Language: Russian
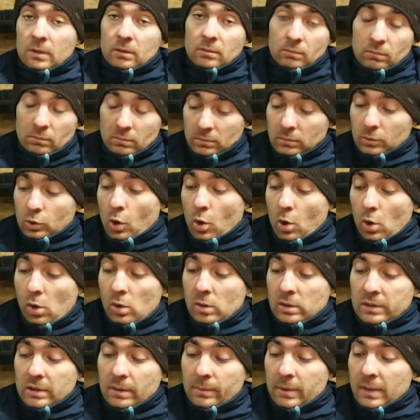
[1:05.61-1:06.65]

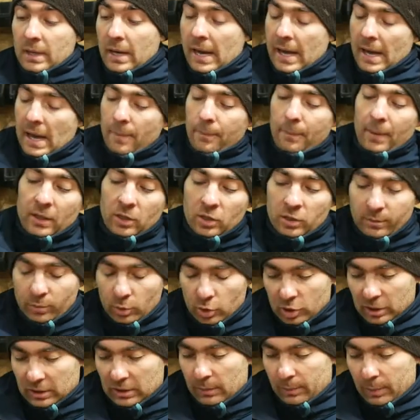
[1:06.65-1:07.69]
Но забегая опять
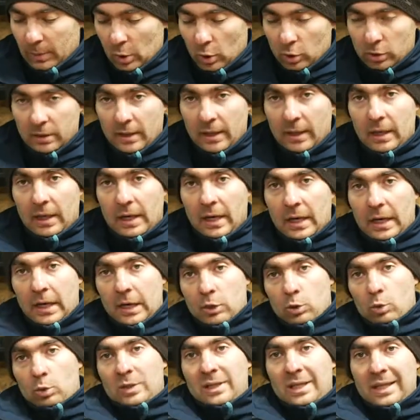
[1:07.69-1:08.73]
немножко наперед,
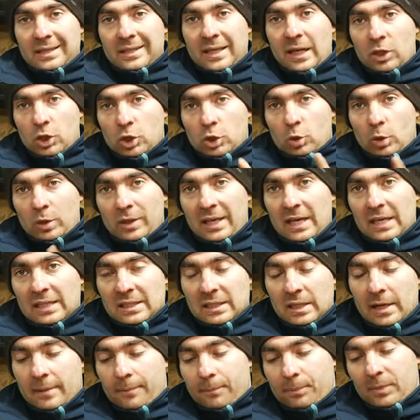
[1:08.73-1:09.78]
хочу сказать, что
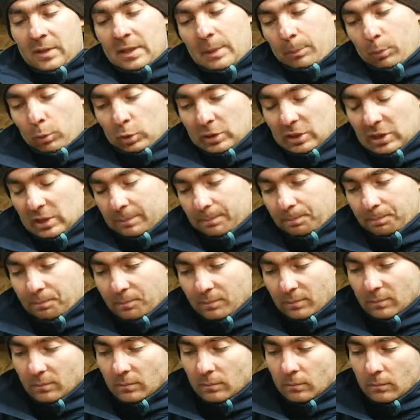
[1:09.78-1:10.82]
если, допустим,
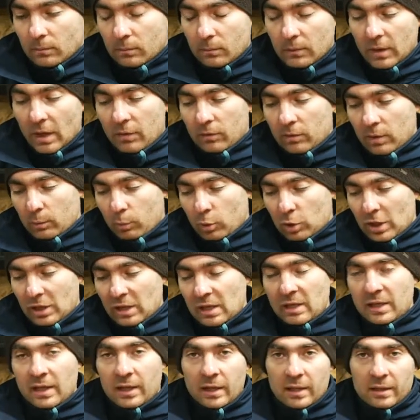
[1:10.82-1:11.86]
вы
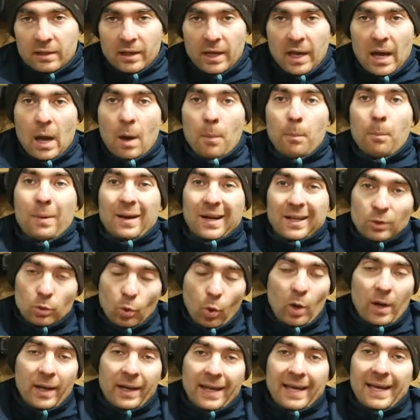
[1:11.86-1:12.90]
будете делать
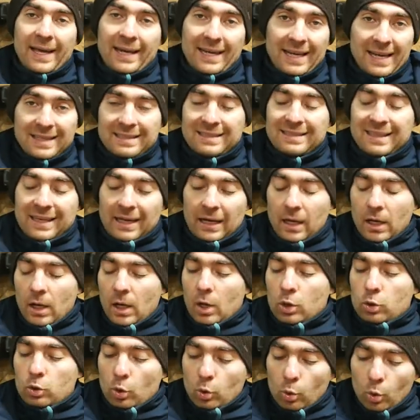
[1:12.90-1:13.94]
продольные резы,
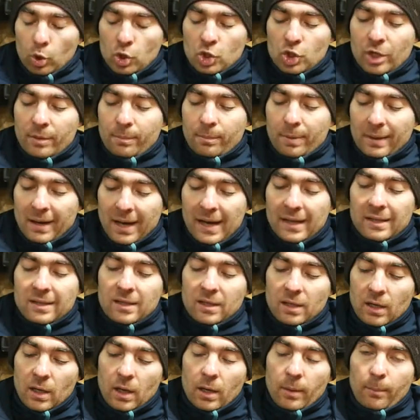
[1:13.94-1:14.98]
то лучше
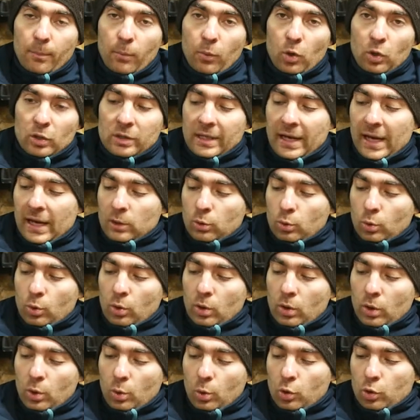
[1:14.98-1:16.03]
брать под
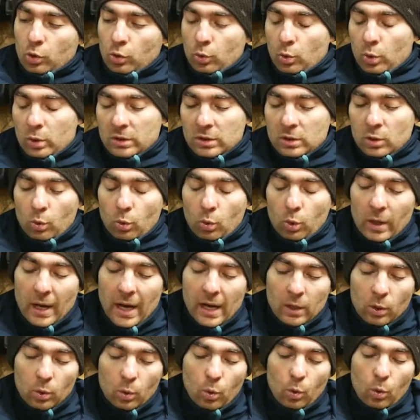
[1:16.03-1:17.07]
эту ручную
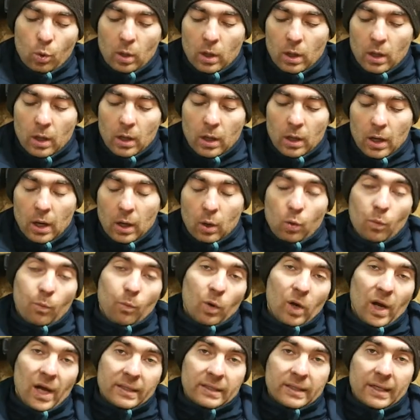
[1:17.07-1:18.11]
циркулярку
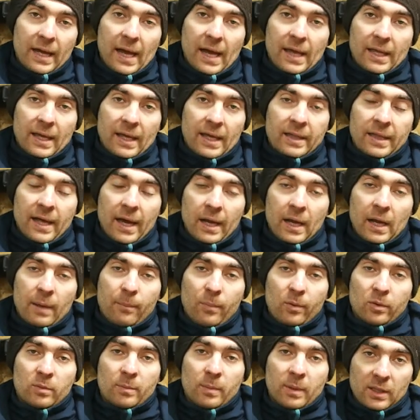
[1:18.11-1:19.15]
аккумуляторы оригинальные
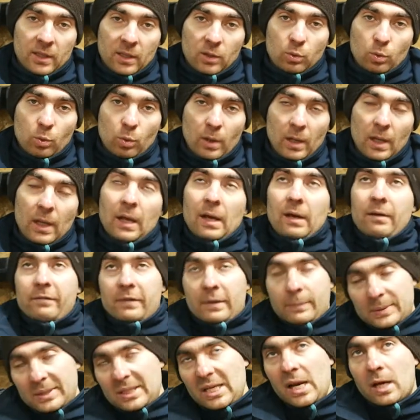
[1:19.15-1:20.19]
под Макиту.
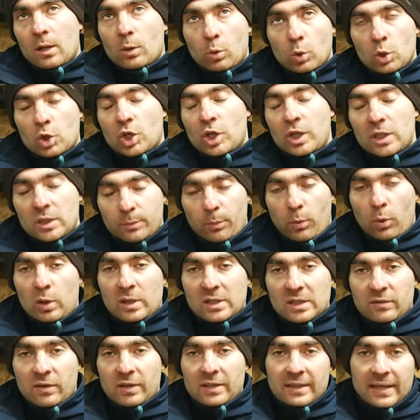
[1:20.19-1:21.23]
Вообще лучше
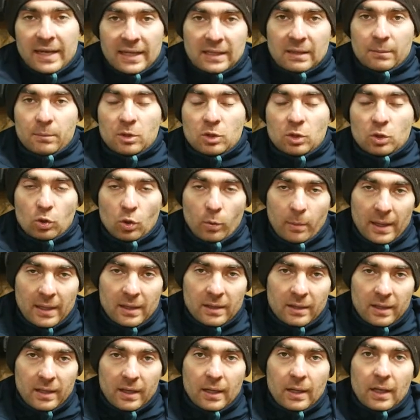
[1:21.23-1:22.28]
использовать на этом
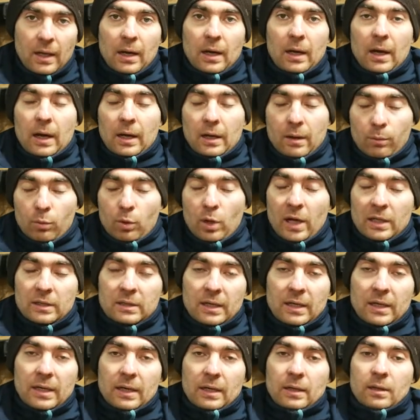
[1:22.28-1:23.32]
инструменте
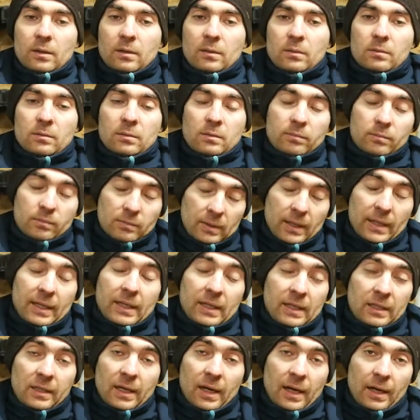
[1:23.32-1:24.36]
аккумуляторы э,
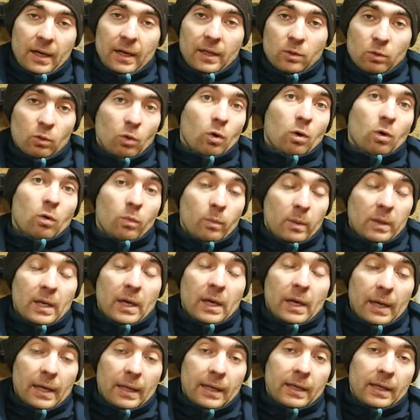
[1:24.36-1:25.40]
оригинальные. Но у
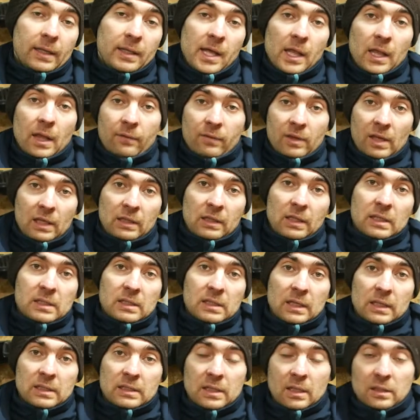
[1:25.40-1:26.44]
меня оригиналов нет, я
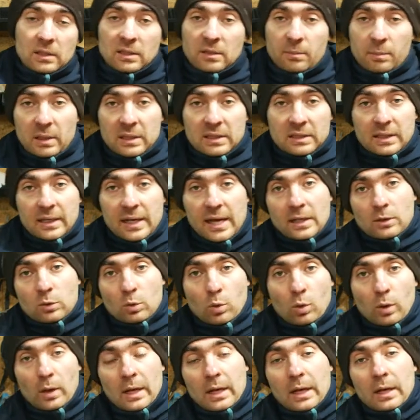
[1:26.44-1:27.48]
заказал себе
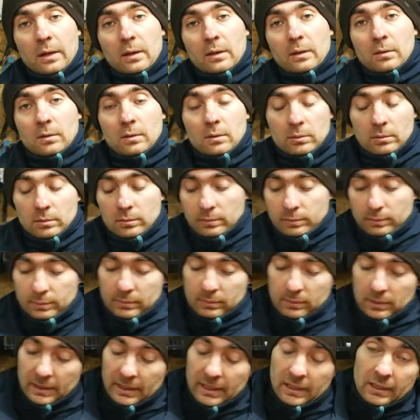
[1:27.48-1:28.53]
зарядку
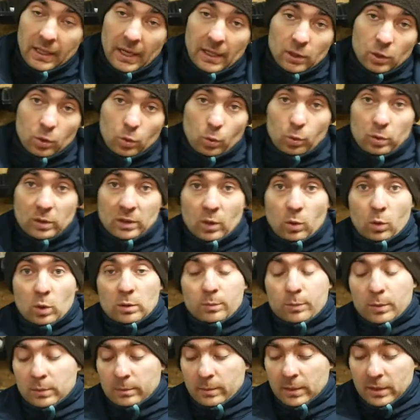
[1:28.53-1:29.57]
э, китайскую закос
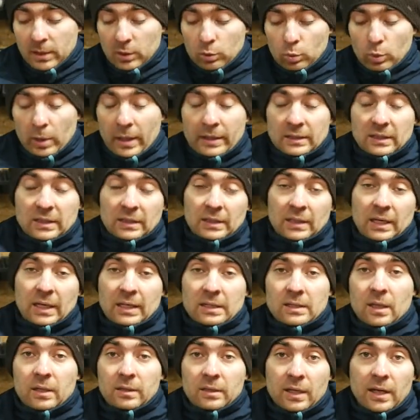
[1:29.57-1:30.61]
под Макиту, а
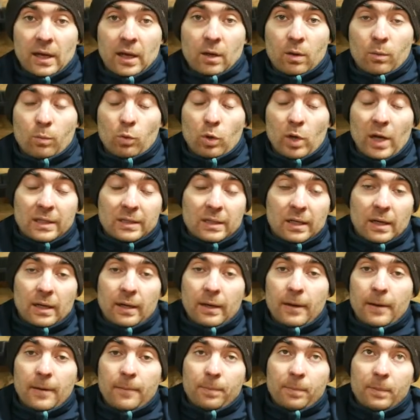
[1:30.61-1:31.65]
заказал три аккумулятора,
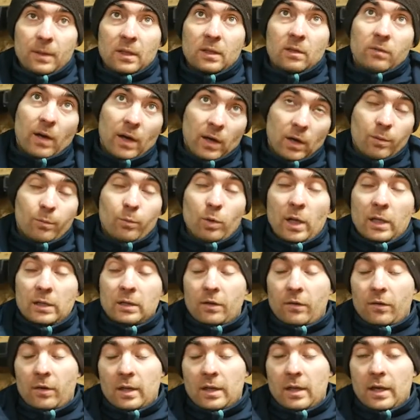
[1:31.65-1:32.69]
два
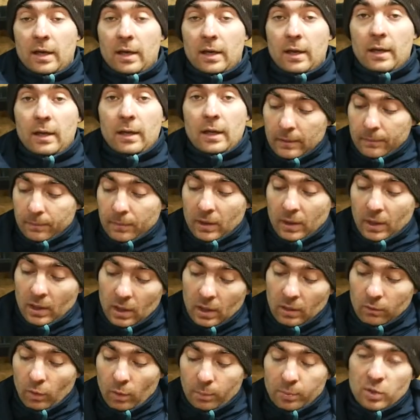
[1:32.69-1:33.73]
аккумулятора вернее.
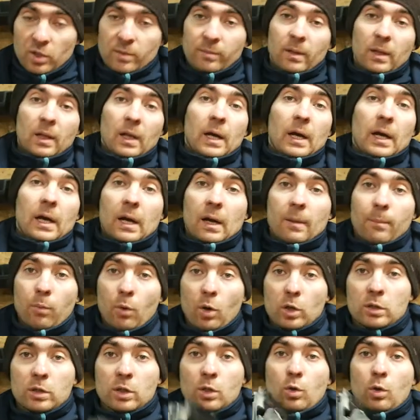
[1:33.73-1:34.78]
И, в общем,
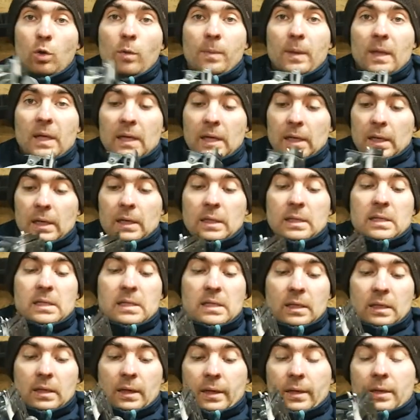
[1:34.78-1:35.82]
работаю э,
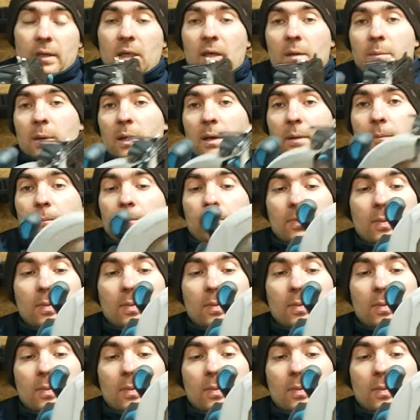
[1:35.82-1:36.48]
с ними.